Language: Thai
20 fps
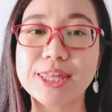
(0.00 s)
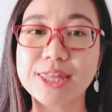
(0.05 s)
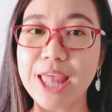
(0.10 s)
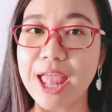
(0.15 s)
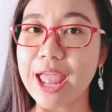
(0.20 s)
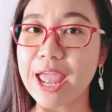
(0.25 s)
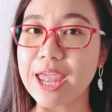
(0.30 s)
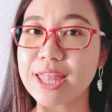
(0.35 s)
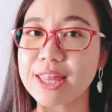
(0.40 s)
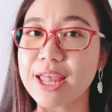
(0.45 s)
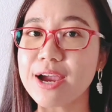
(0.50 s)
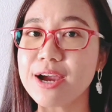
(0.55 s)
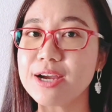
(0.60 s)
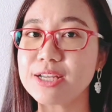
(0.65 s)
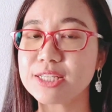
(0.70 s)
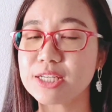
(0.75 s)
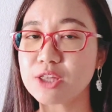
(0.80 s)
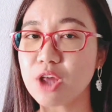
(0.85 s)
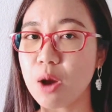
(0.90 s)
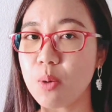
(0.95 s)
แต่ถ้า
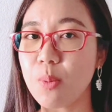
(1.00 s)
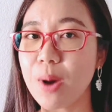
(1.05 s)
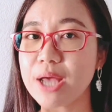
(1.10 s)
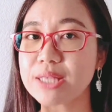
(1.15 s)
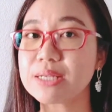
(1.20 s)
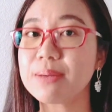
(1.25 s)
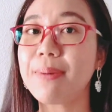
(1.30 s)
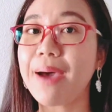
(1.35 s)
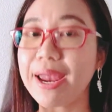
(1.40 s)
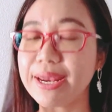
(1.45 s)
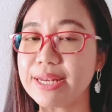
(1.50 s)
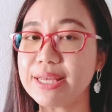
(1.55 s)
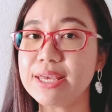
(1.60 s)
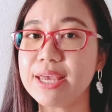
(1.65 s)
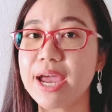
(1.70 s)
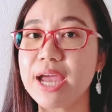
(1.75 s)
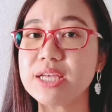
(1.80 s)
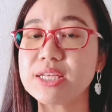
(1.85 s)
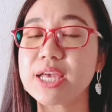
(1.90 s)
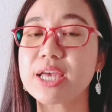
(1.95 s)
เกิดจะตอบว่าสบายดี
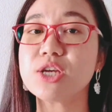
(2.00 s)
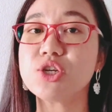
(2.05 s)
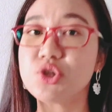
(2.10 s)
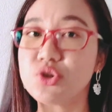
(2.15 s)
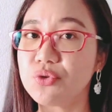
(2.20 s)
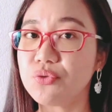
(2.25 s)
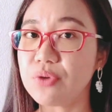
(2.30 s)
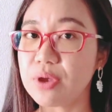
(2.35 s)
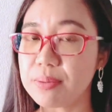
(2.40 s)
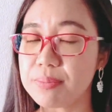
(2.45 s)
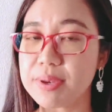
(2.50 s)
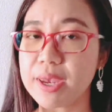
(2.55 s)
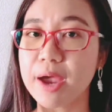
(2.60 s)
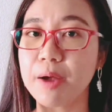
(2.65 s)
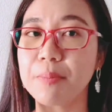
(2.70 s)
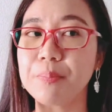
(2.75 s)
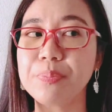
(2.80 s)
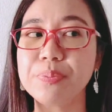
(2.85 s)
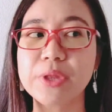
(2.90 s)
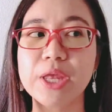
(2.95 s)
ให้ใช้ je vais
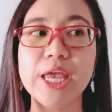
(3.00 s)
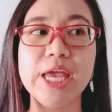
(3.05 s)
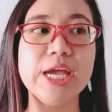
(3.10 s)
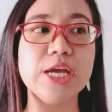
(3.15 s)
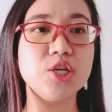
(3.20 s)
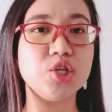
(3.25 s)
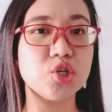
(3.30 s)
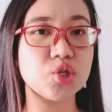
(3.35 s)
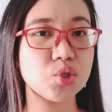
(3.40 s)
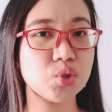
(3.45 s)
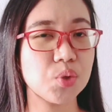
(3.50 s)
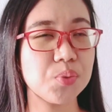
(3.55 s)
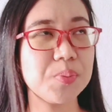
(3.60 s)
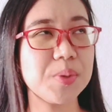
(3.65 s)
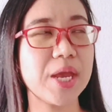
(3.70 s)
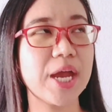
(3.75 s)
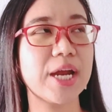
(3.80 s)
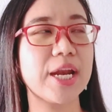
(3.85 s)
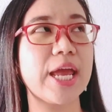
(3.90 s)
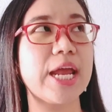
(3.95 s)
bien je suis
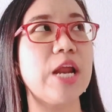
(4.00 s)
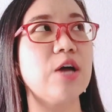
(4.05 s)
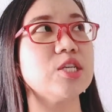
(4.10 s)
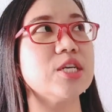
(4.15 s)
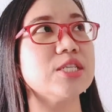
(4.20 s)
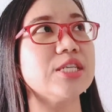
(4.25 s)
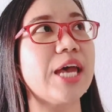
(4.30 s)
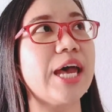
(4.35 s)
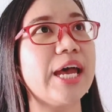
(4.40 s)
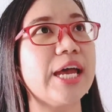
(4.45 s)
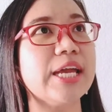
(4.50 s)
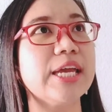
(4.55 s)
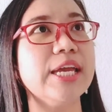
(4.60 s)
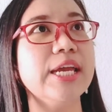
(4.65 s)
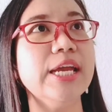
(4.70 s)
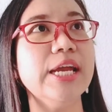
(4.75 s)
bien เนี่ย เราจะใช้